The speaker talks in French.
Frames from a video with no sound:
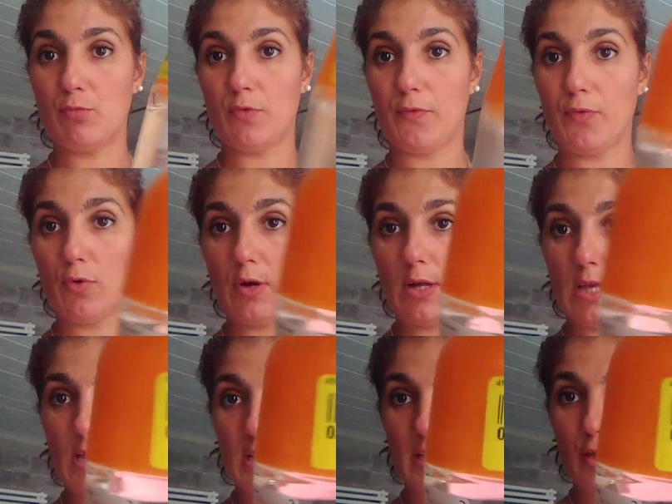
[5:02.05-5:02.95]
me faut.
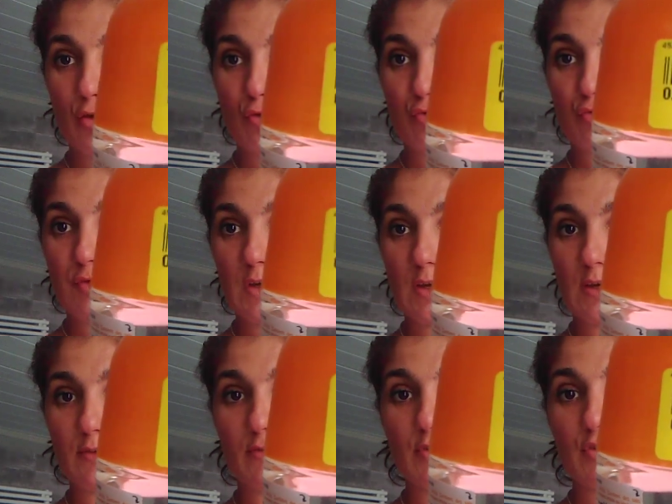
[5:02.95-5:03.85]
Et il coûtait
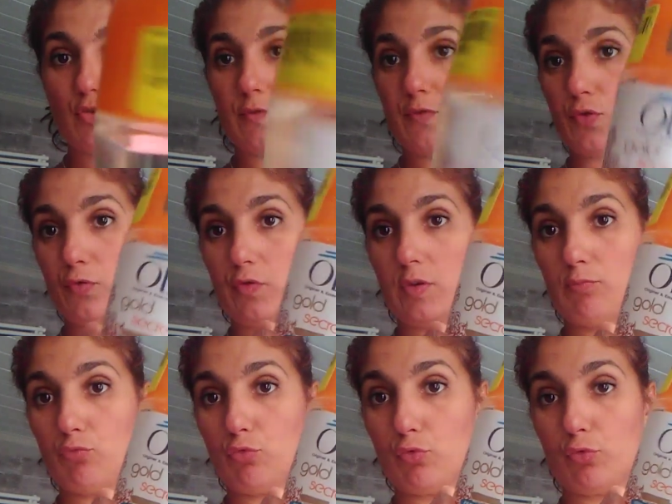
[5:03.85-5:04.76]
99
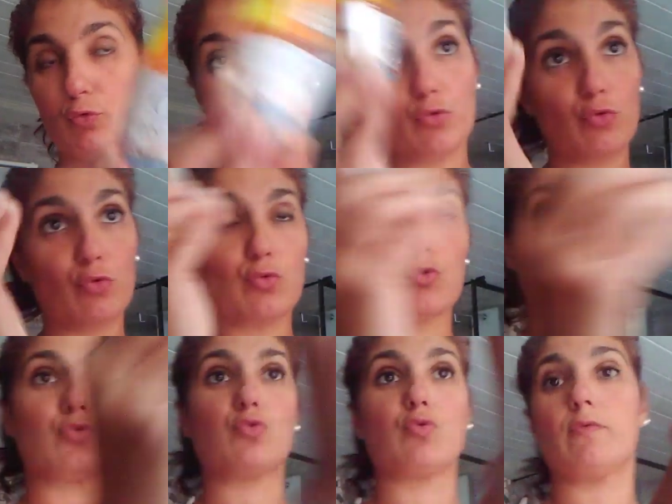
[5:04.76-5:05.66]
centimes. Donc, euh,
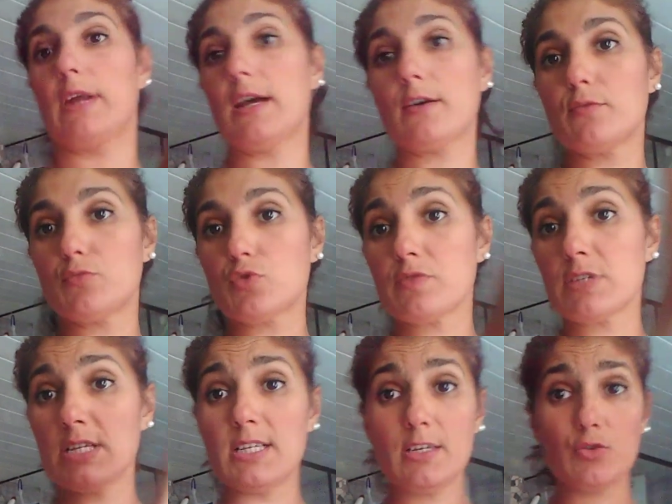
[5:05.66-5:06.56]
voilà. Comme je
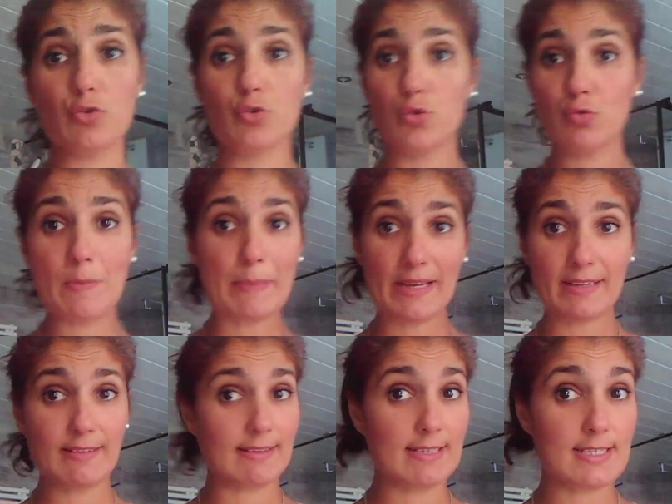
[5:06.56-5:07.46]
vous ai dit, hein, je suis
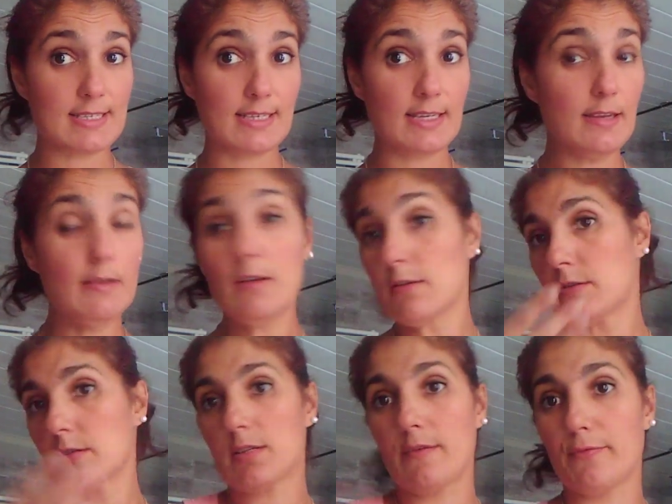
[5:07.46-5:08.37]
prête à tester.
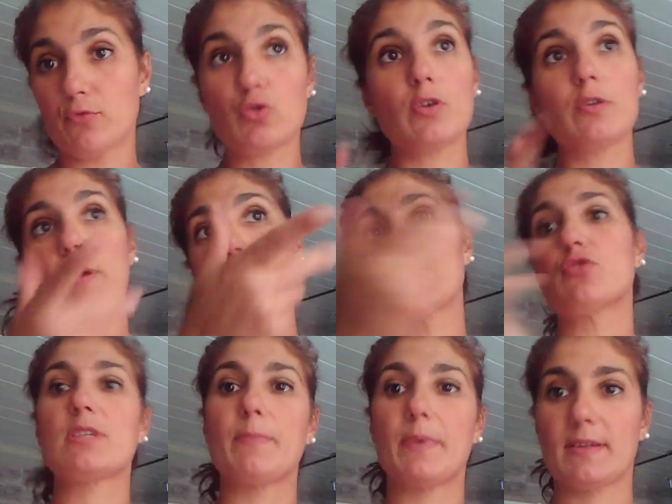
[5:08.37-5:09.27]
Si ça fonctionne, après
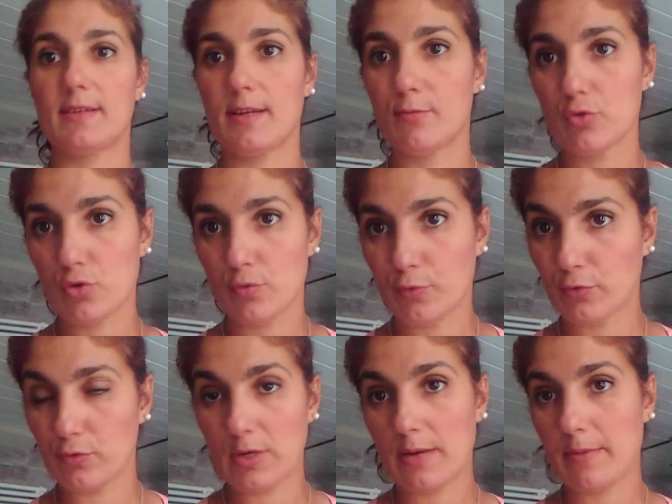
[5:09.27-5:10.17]
je sais pertinemment que ce
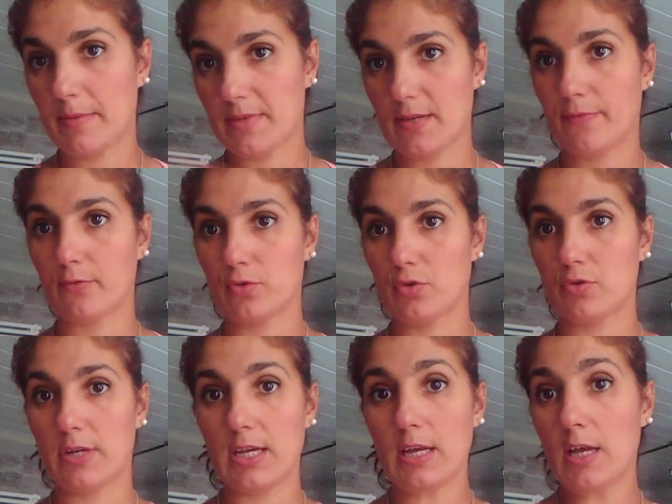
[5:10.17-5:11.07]
produit-là, même s'il
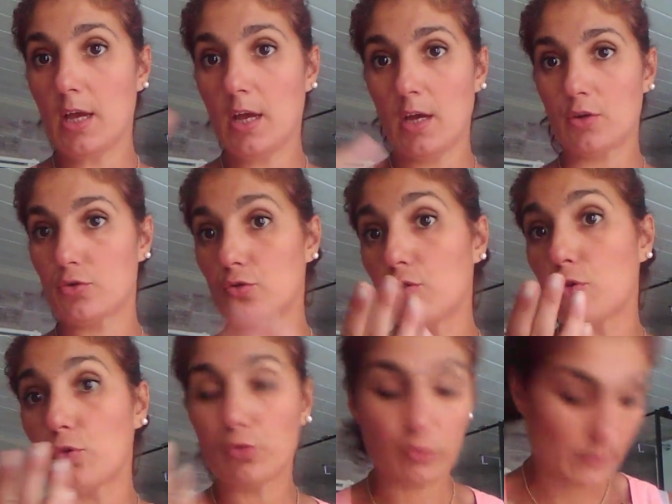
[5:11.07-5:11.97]
fonctionnait, je ne
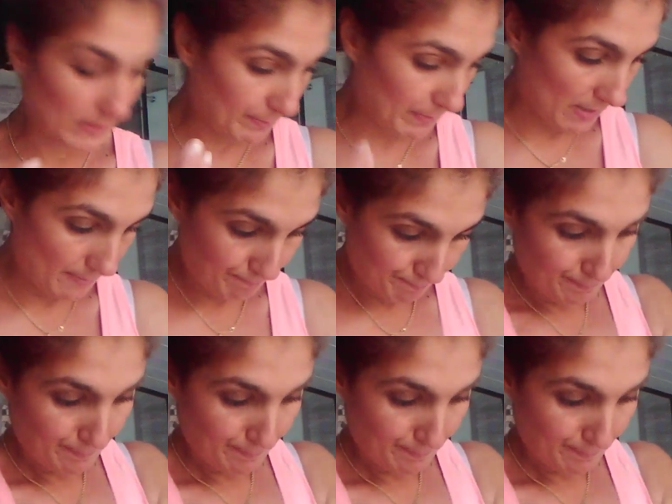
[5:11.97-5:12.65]
le retrouverai pas. Hein.